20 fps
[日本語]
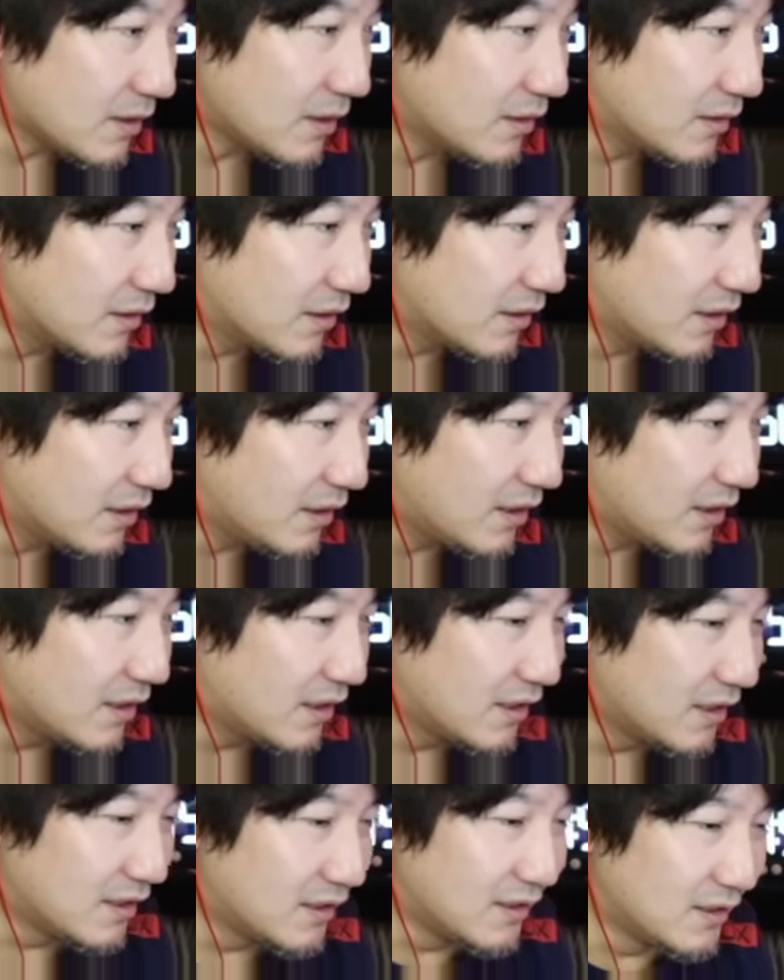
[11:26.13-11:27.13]
で
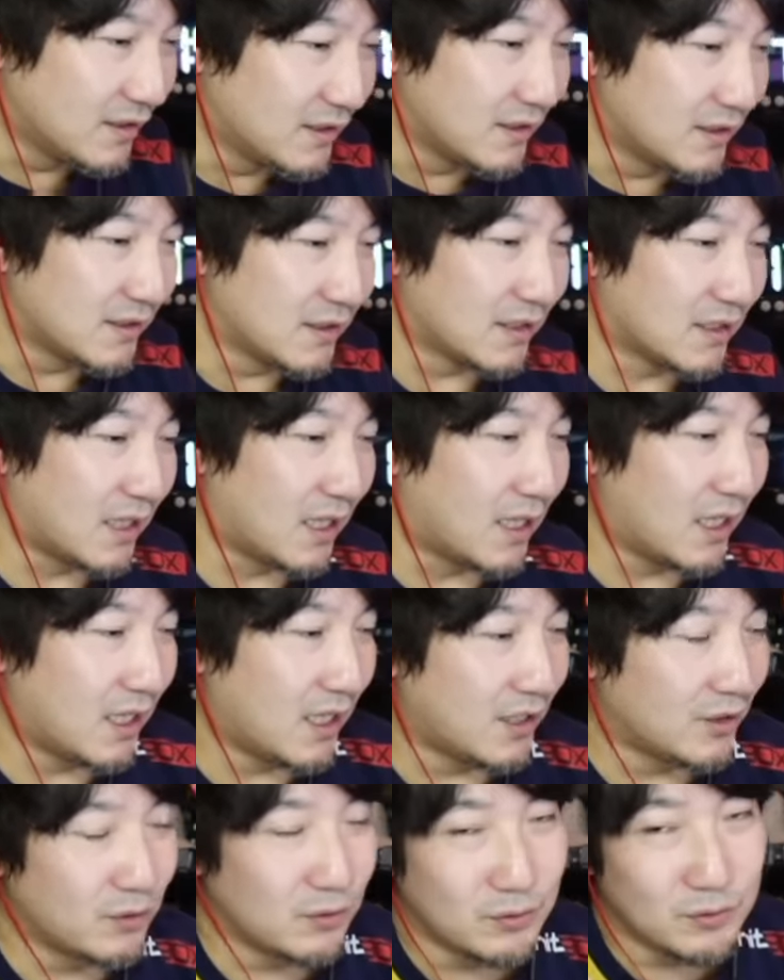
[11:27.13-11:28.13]
なんか
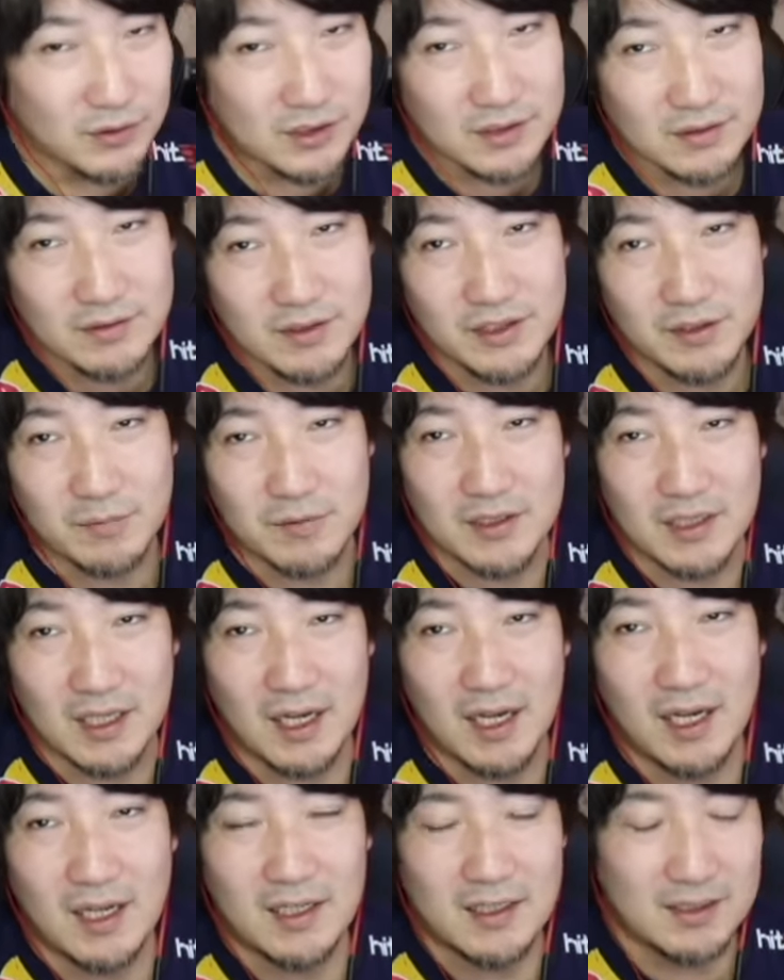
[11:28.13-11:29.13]
あのうちの親にも
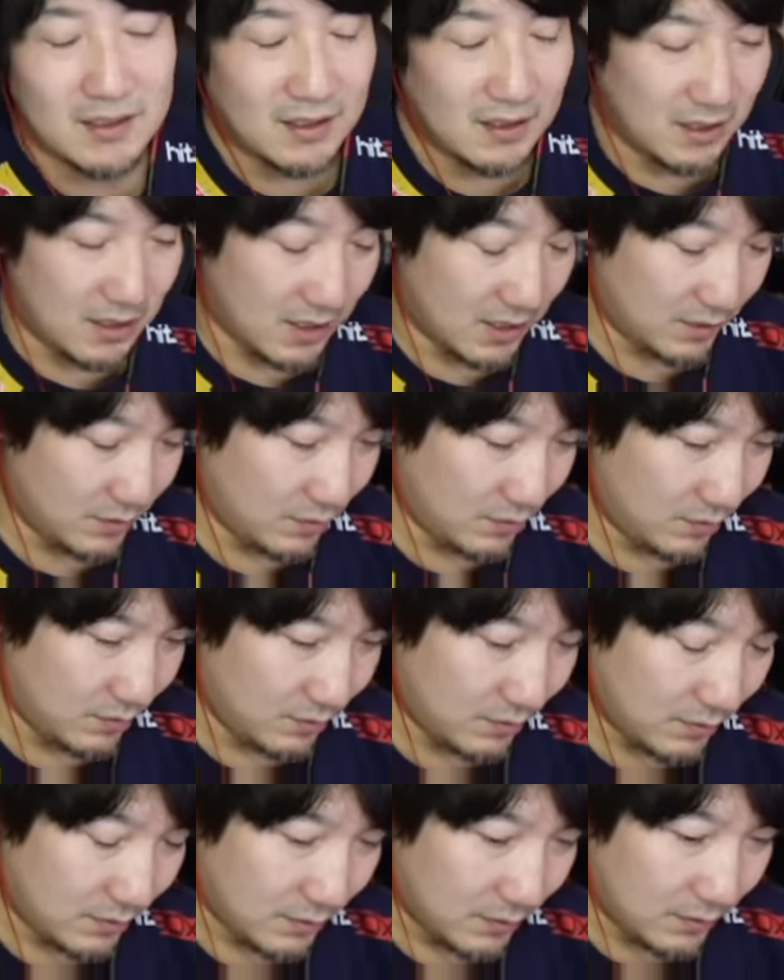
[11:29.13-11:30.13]
さあ
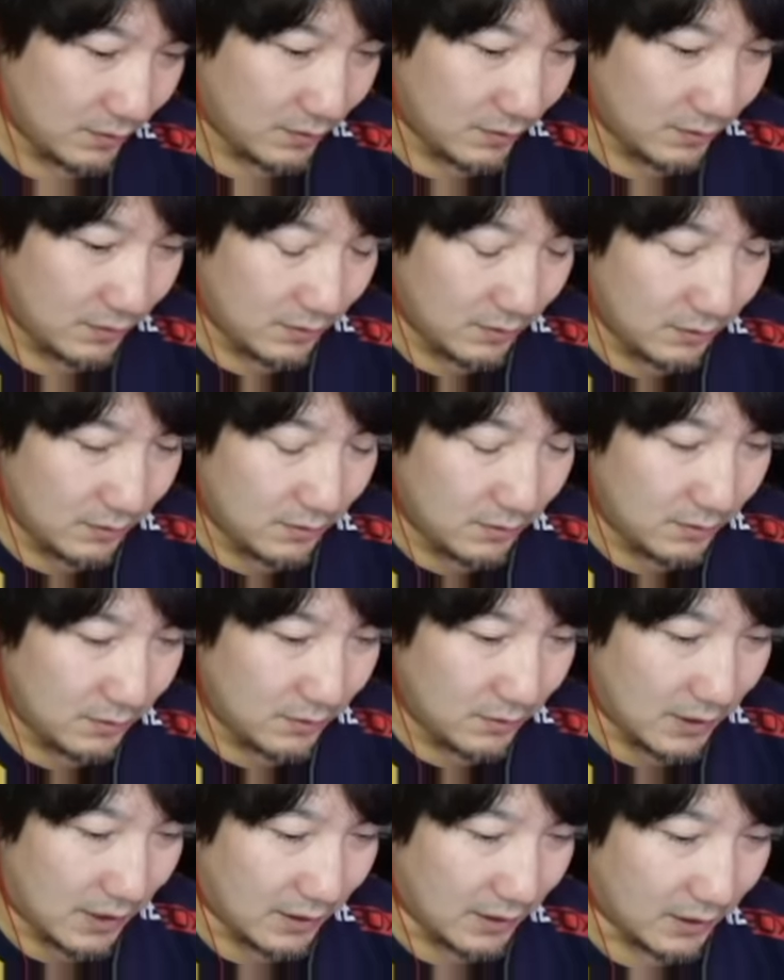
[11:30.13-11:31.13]
の
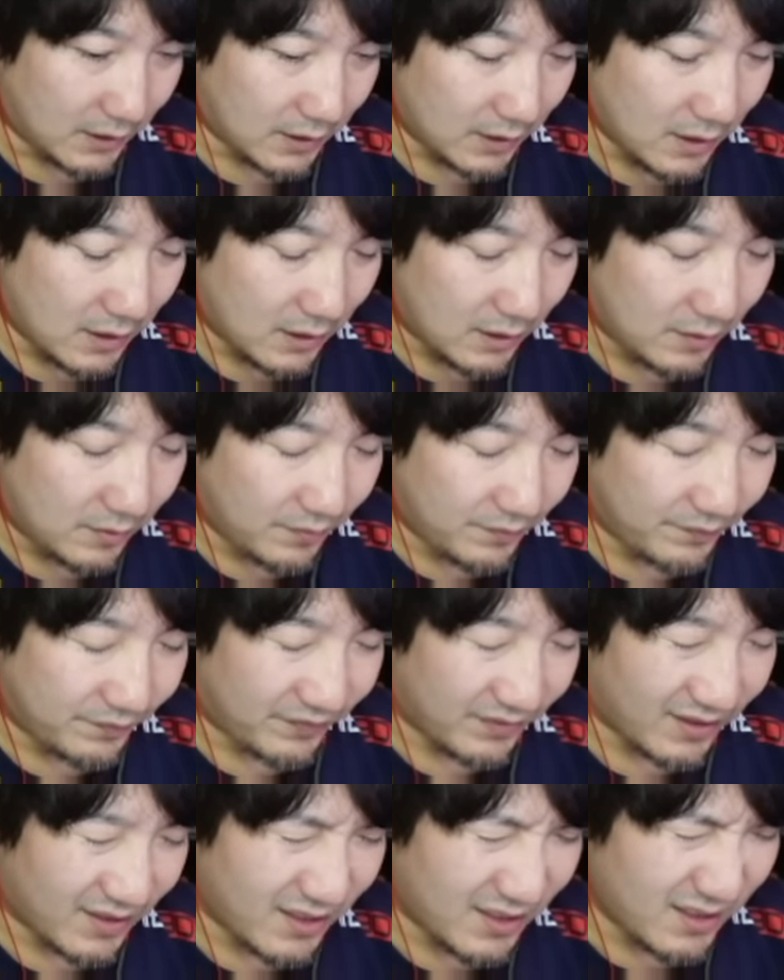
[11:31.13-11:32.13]
なんだっけな
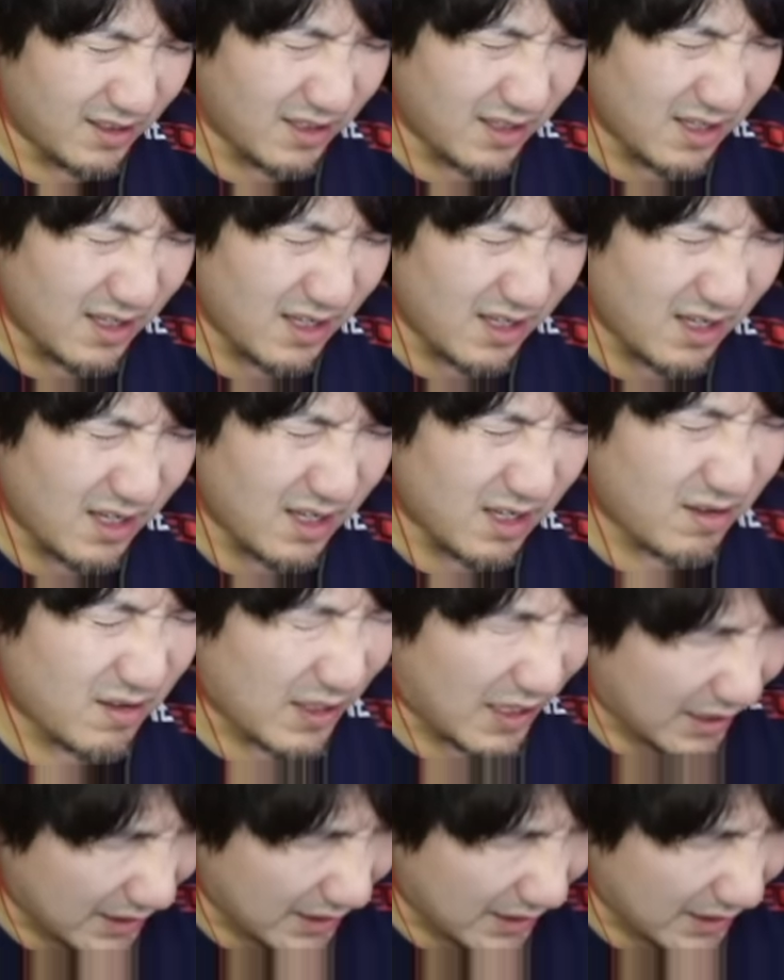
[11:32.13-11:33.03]
えー、っと、あれ、